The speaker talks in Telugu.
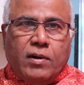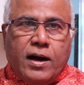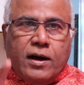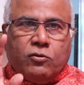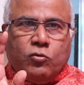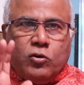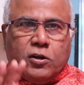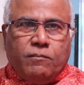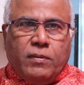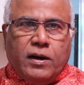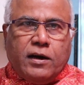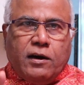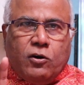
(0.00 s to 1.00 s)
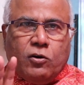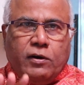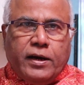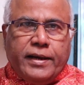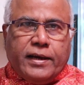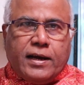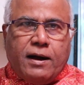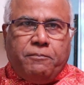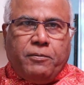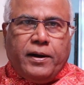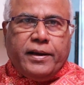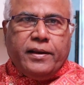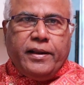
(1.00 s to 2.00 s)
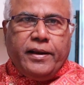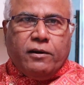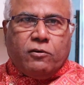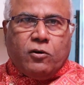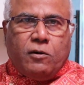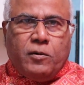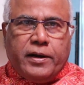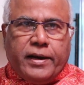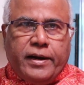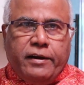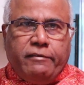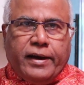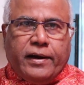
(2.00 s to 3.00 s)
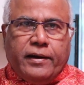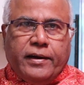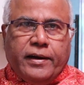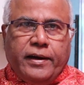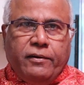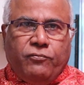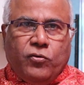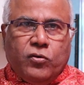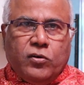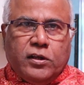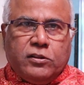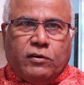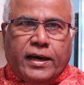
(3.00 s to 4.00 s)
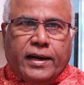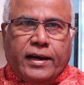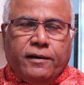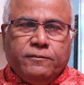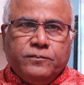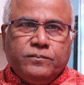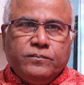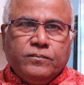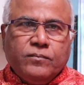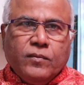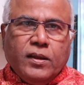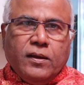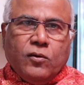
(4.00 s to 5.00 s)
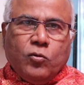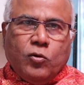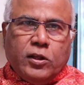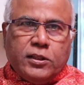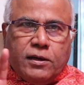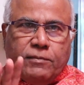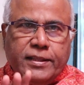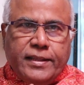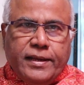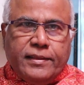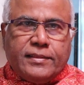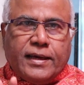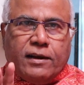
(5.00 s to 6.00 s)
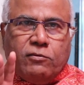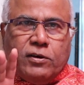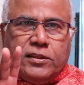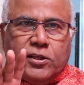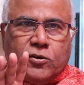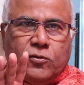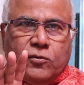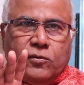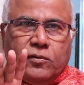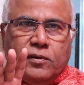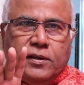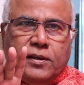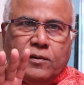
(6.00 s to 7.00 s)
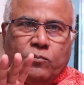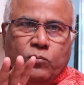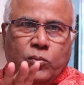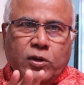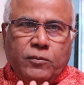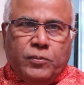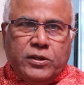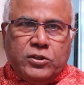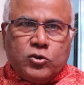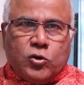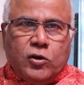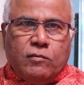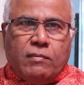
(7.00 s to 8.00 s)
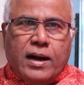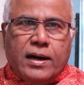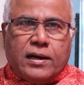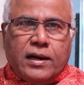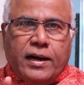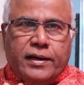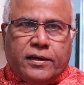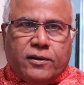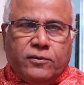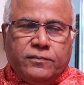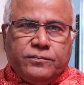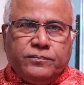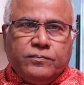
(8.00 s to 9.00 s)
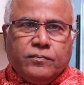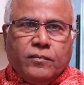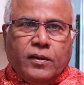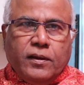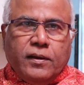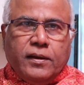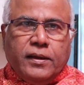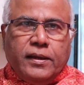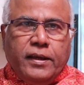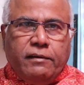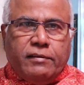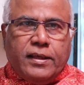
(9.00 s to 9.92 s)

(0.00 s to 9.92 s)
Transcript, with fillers: మా కుటుంబ గౌరవాన్ని కాపాడండి కోమటిరెడ్డి వెంకటరెడ్డి ఫోన్ల ద్వారా కొంతమందిని తన వద్దకు పిలిపించుకుని మాట్లాడటం ఈ